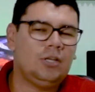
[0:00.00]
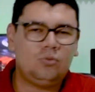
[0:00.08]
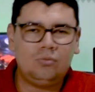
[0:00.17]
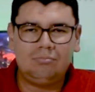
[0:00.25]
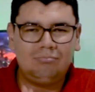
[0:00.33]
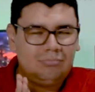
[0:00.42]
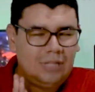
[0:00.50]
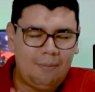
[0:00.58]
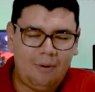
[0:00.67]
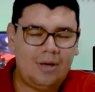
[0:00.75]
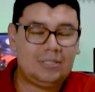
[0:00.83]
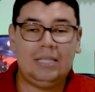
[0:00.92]
es un
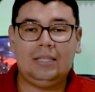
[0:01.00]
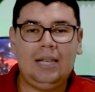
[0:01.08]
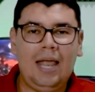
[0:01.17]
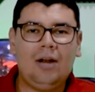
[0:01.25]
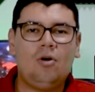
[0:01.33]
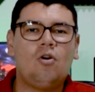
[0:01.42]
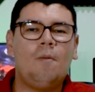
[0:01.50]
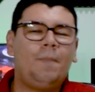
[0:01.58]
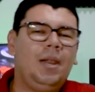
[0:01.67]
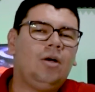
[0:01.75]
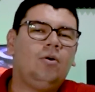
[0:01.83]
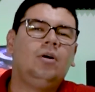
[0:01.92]
tema bastante largo,
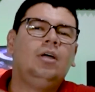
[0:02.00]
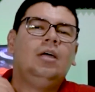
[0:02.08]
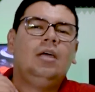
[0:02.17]
complejo,